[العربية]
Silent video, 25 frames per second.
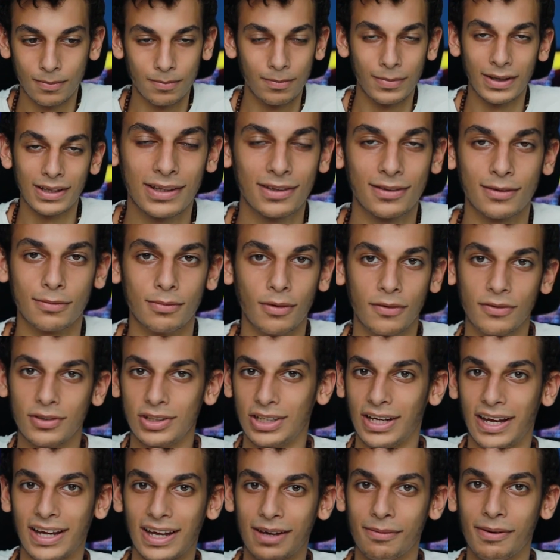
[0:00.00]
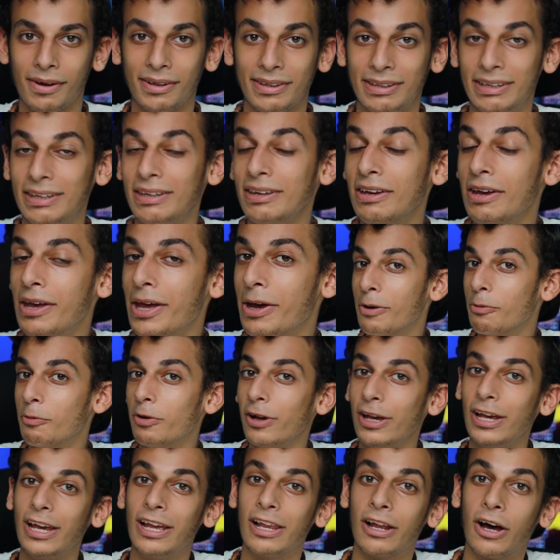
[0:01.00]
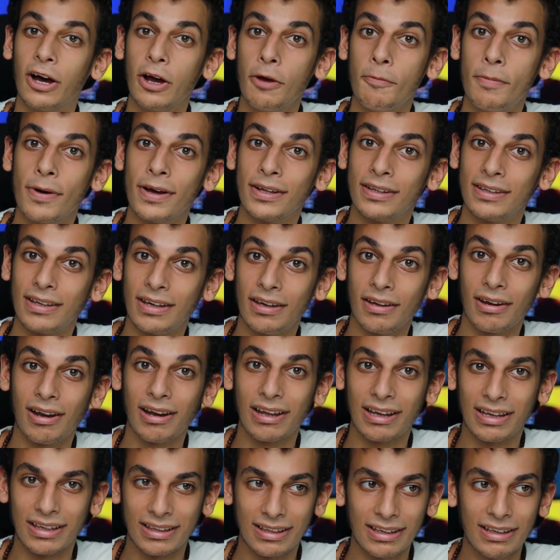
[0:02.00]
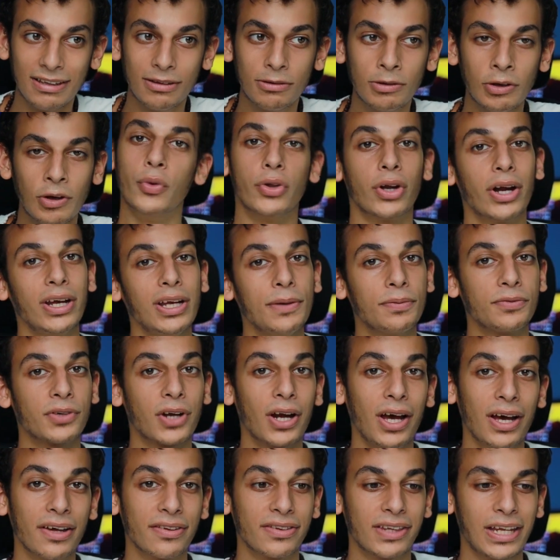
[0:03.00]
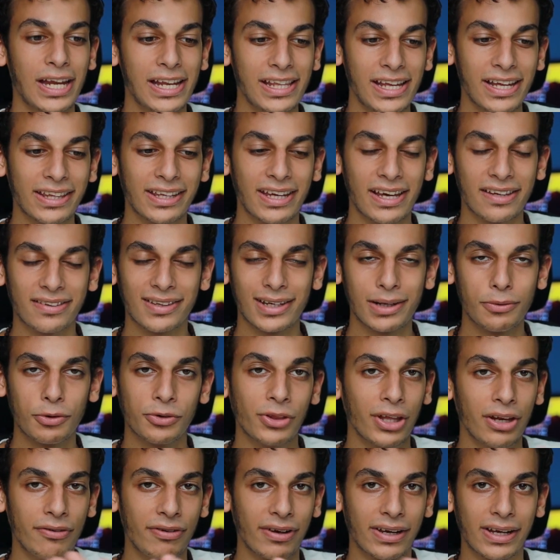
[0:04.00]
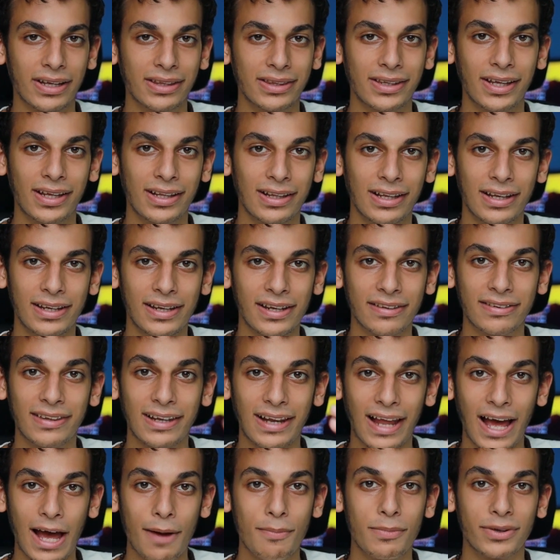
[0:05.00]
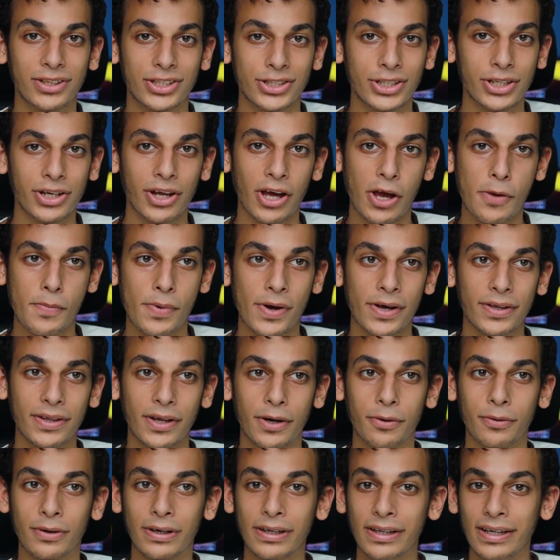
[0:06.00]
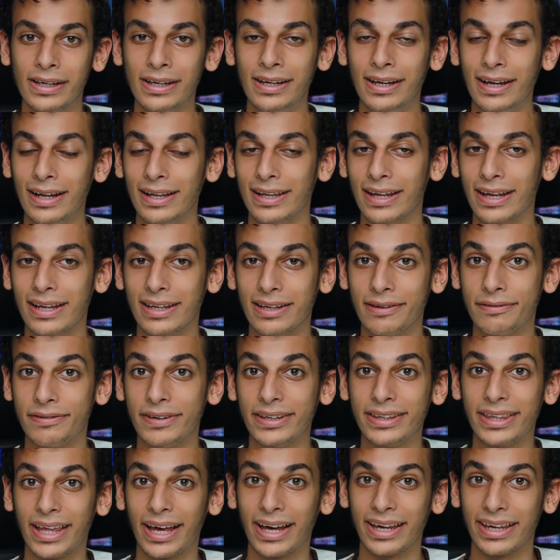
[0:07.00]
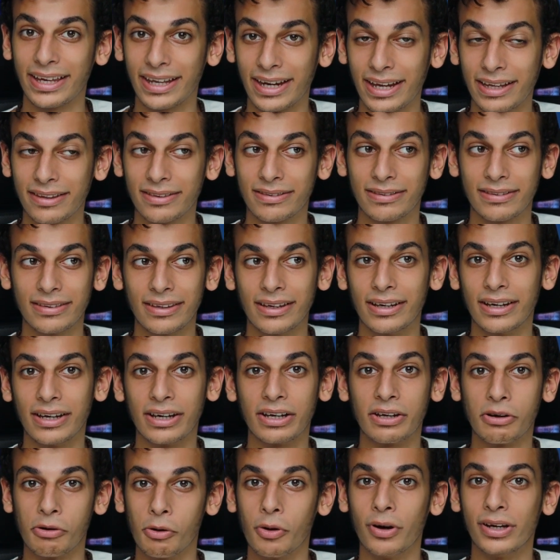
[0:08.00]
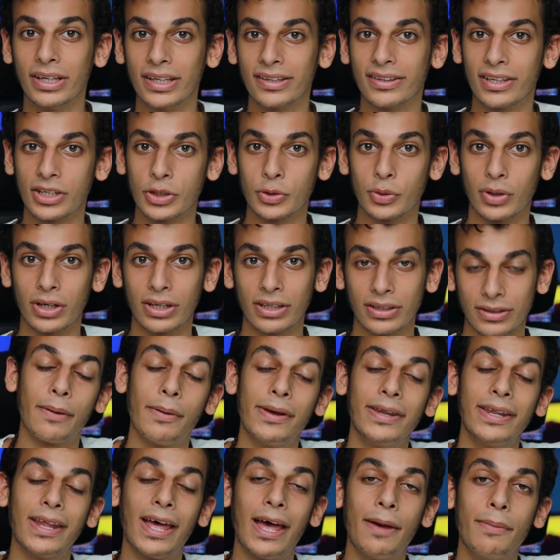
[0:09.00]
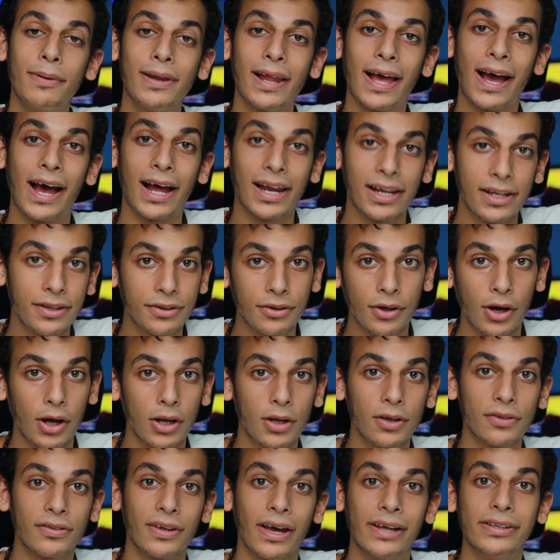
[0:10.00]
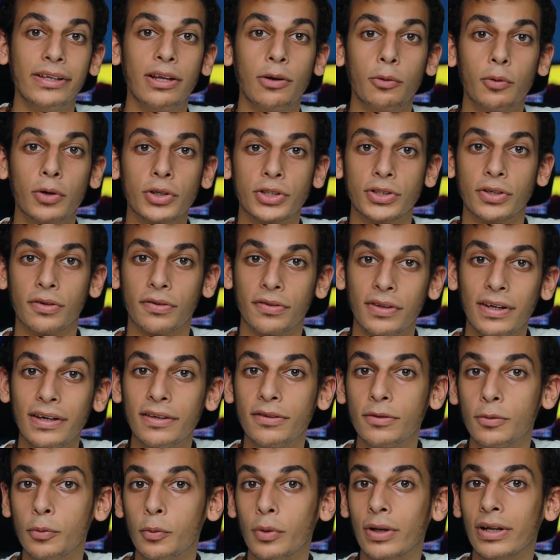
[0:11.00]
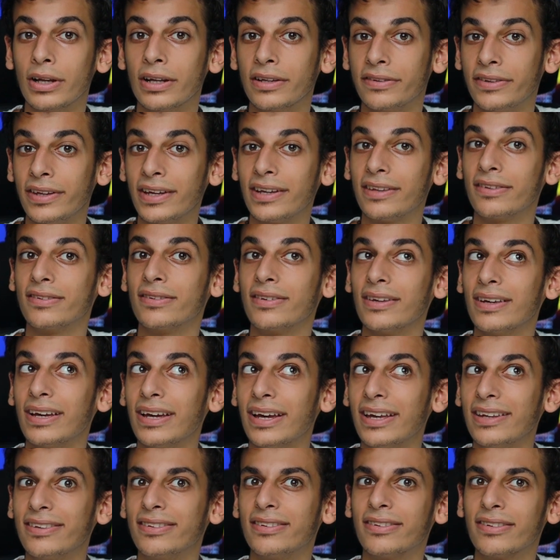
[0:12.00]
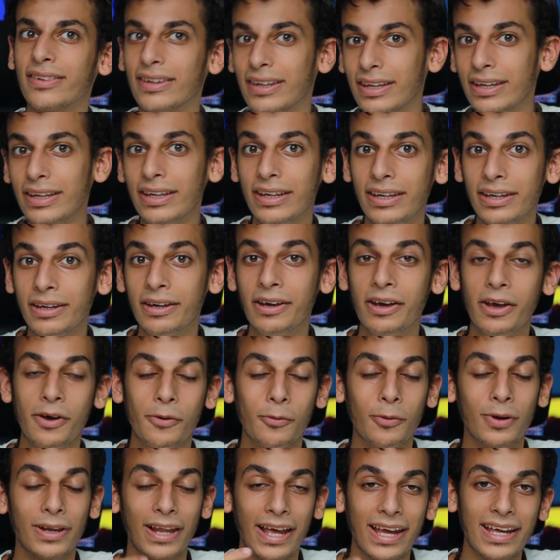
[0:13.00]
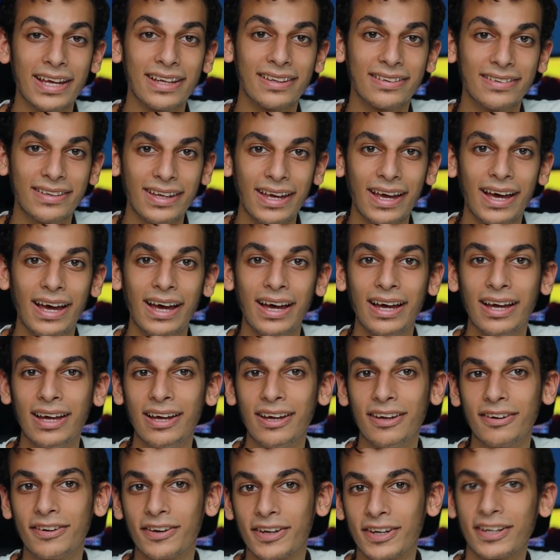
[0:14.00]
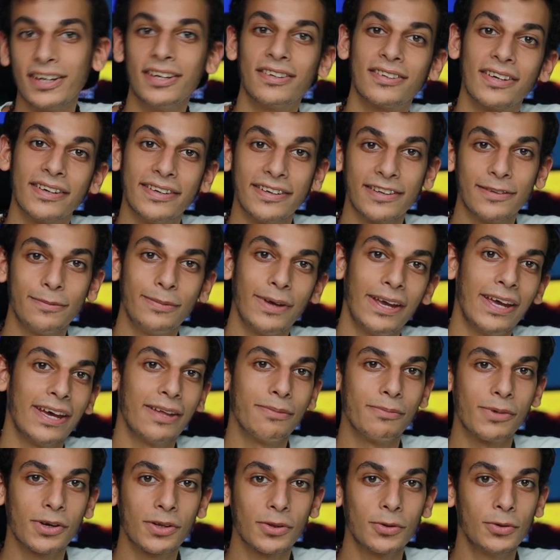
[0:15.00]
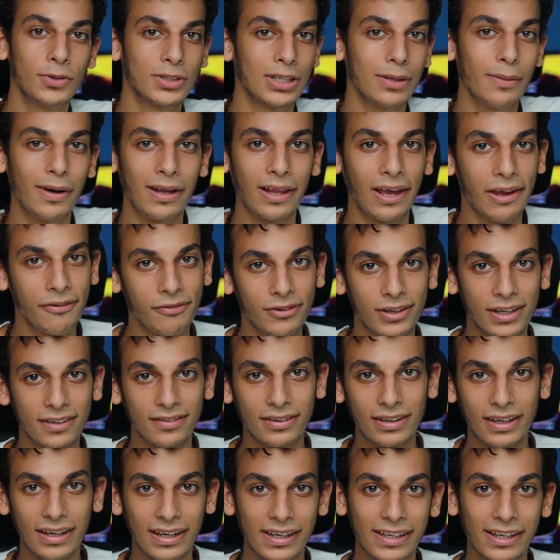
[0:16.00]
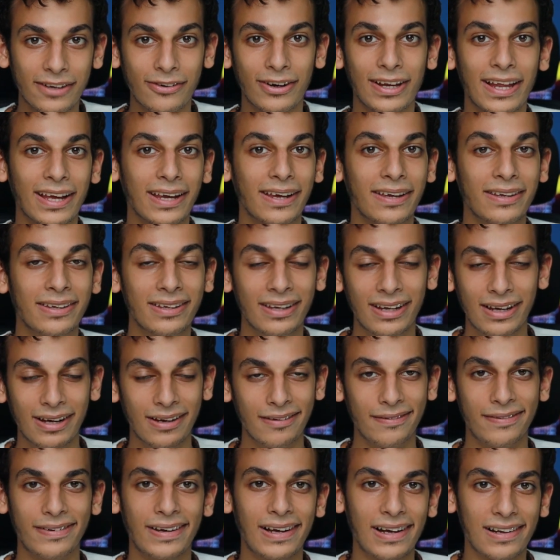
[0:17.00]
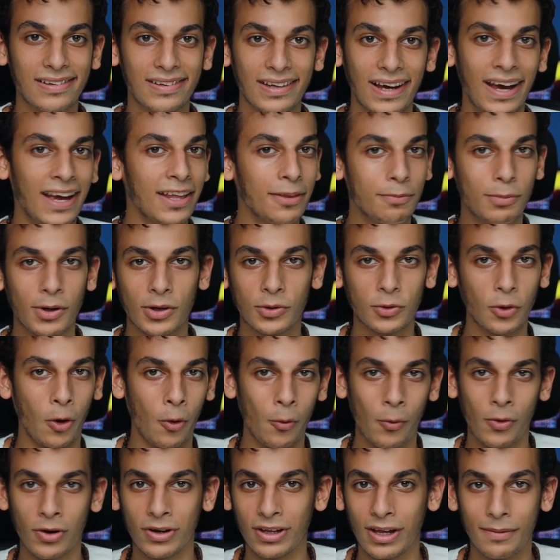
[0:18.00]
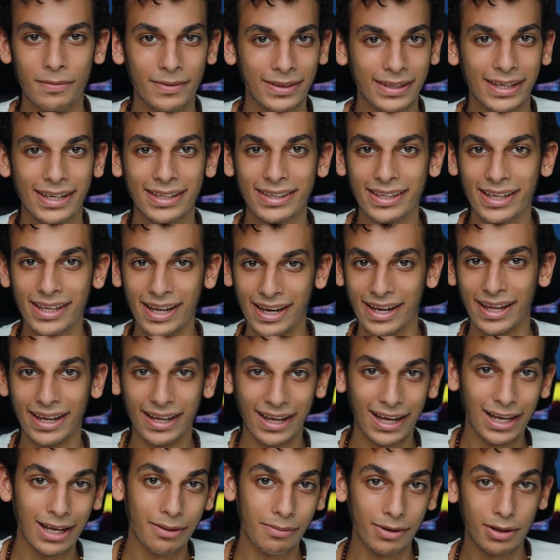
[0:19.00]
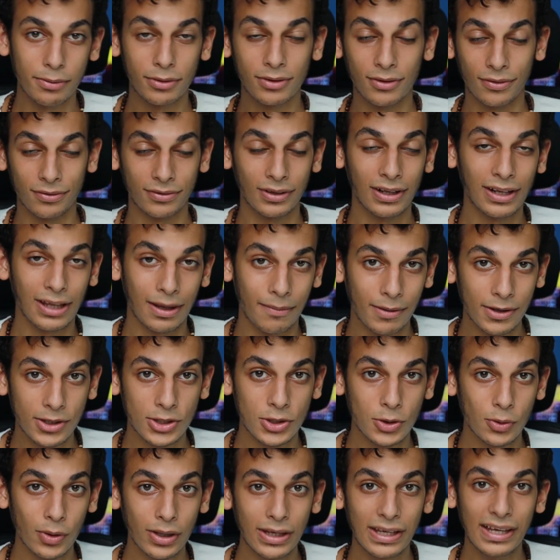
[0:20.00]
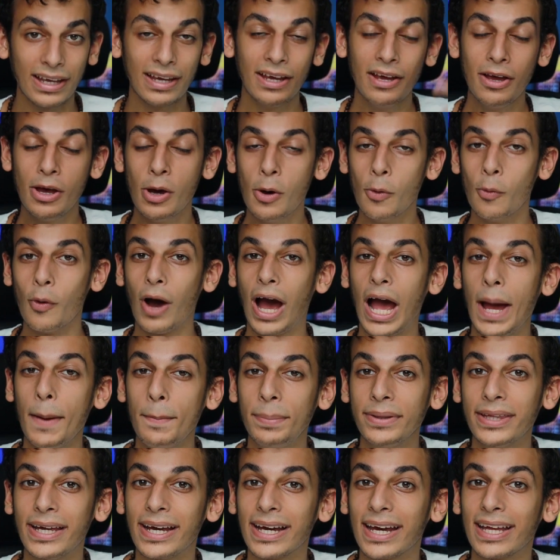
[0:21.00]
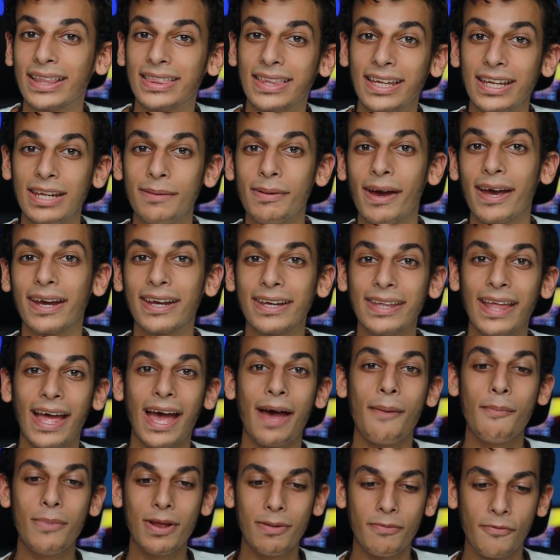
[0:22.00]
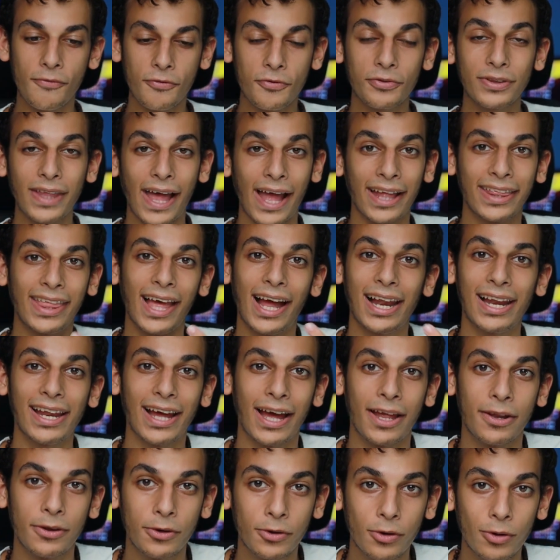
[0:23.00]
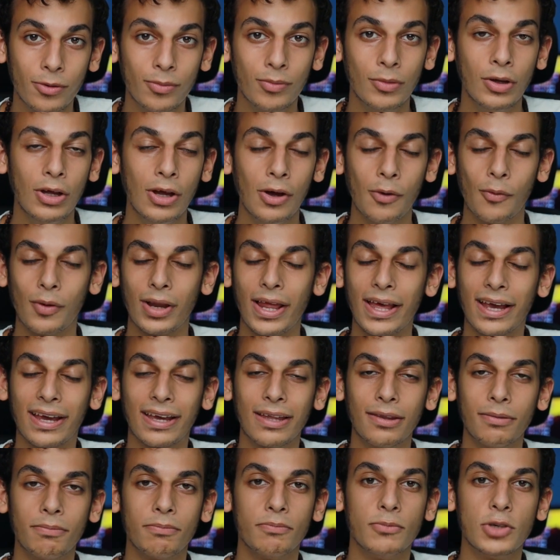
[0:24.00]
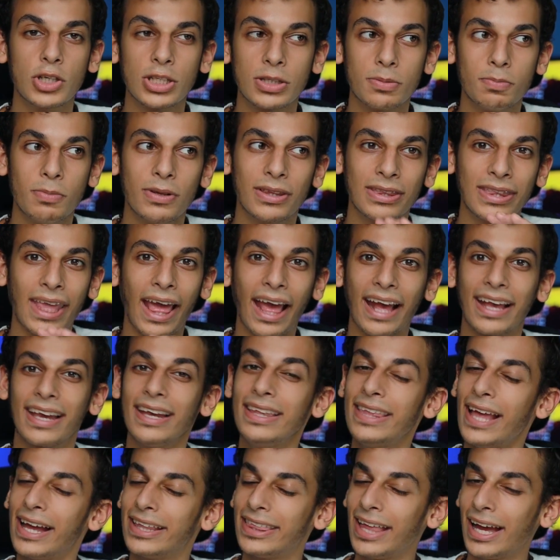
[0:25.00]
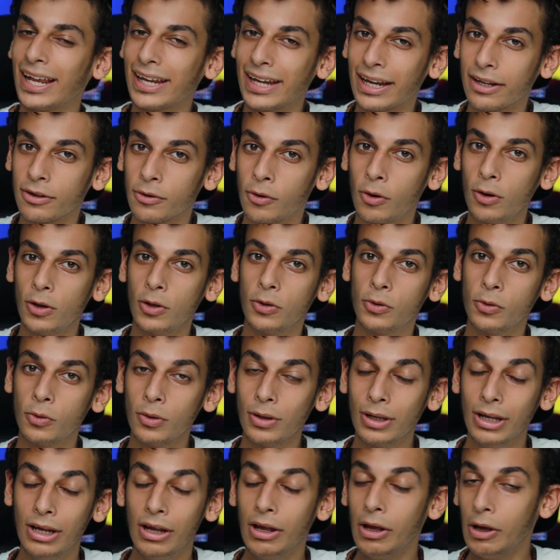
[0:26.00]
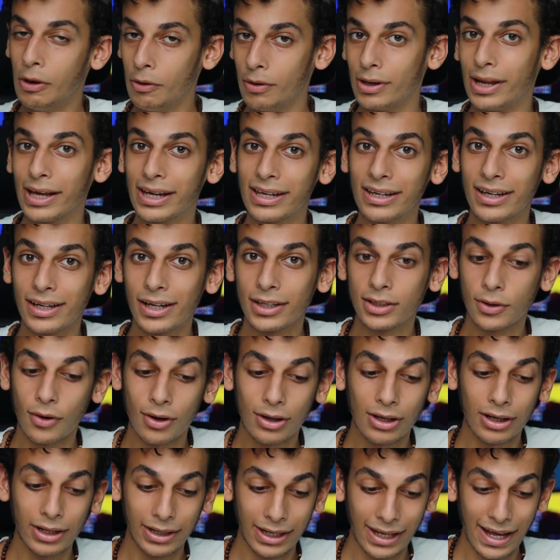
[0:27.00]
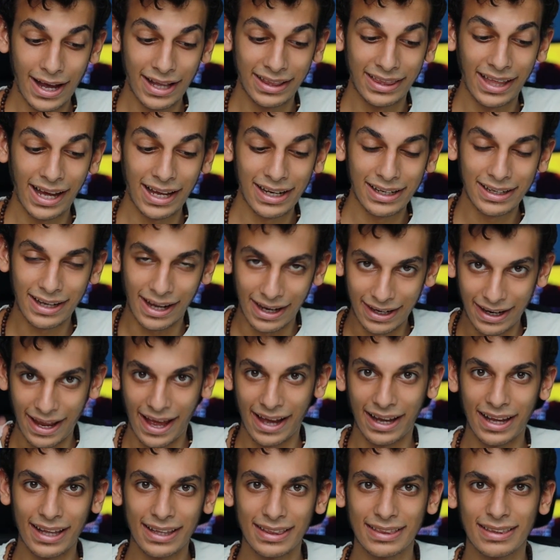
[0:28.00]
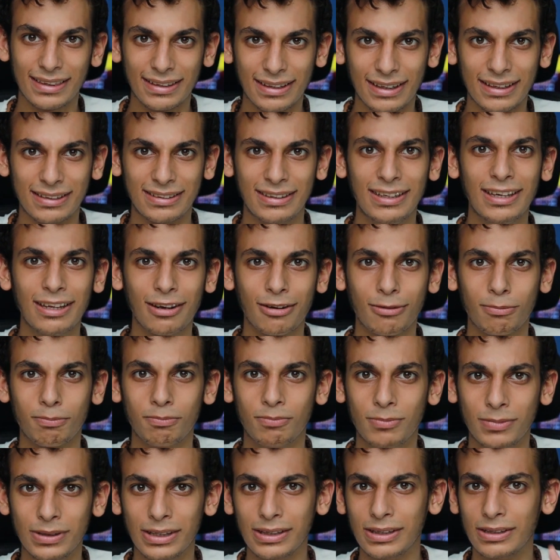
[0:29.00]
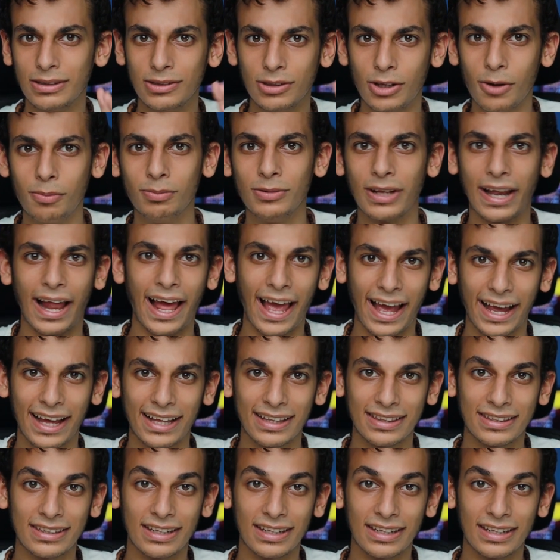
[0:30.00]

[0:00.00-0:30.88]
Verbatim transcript: بس مفيش حاجه بعديه والايباد اير الجديد من رايي بصراحه السنه ديت هي سنه مختلفه جدا للناس اللي حابه تشتري ايباد او كده لان في تغييرات آه، كويسه شويه كمان ابل اعلنت خلاص عن الواتش 6 وال6 اس اي واللي هي ساعه رخيصه نسبيا برضو شبه الايفون اس اي كده ولكن في الساعات برضو حوار جامد جدا هنتكلم عليه بالتفصيل كمان شويه وحبه حاجات تاني بقى كده ابل المفروض هتعلن عنهم ولكن مش بالتاكيد هتعلن عن كل دول ولكن انا اتوقع ان هي هتعلن عن حاجات كتير من ضمن الحاجات